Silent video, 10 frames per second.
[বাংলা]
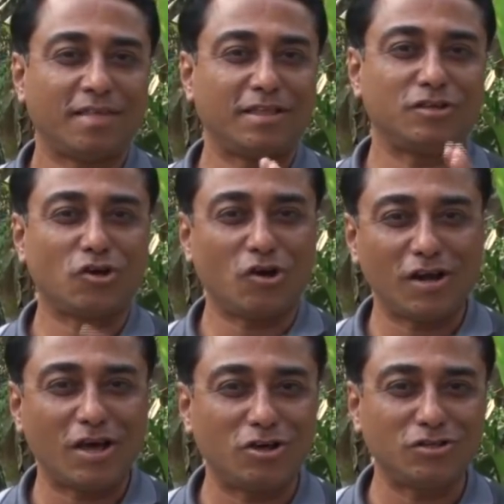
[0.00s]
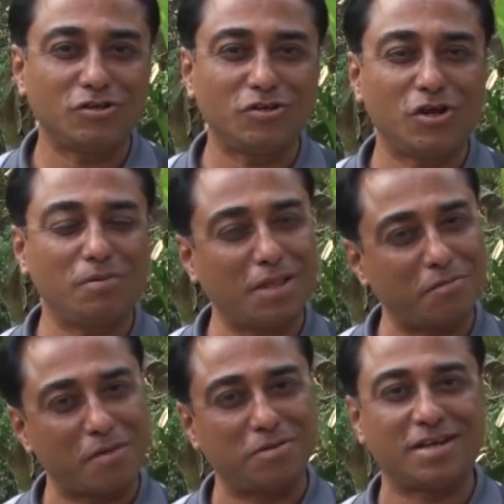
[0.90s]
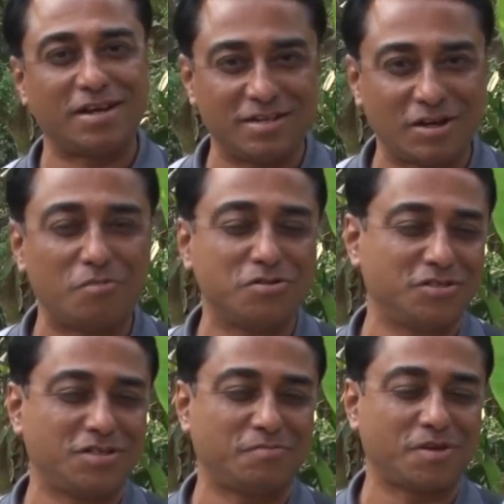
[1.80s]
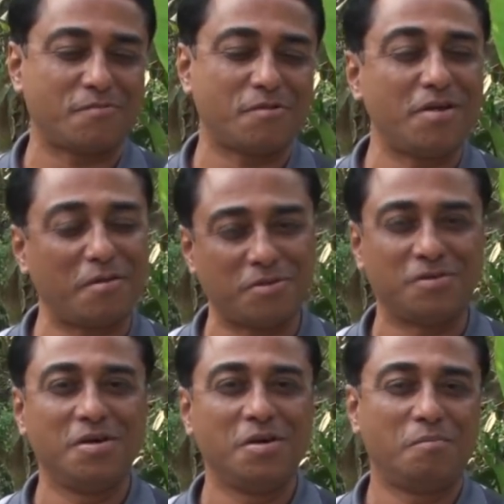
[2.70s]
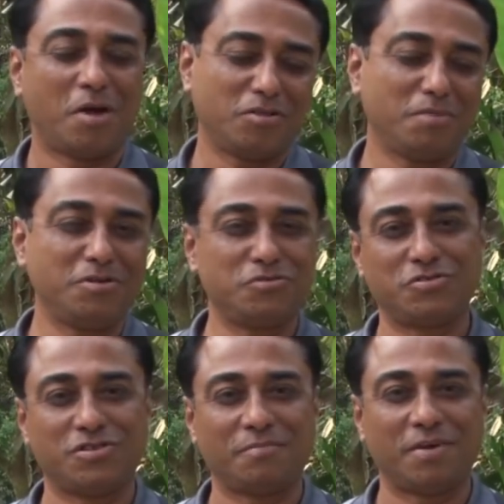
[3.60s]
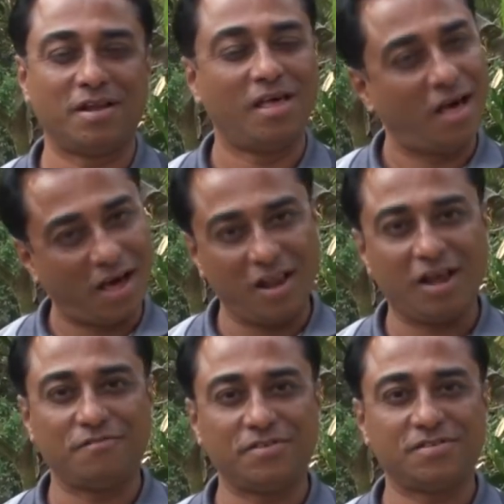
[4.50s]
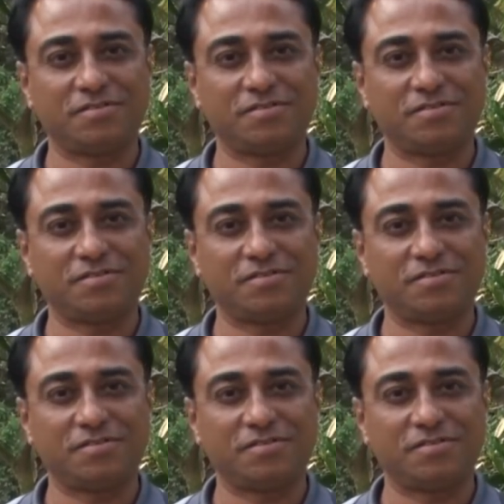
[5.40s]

তাদের সকলকে হ্যাঁ। অসংখ্য ধন্যবাদ এবং আমার চ্যানেলটি অবশ্যই হ্যাঁ। সাবস্ক্রাইব করবেন এবং ভালো থাকবেন সুস্থ থাকবেন আল্লাহ হাফিজ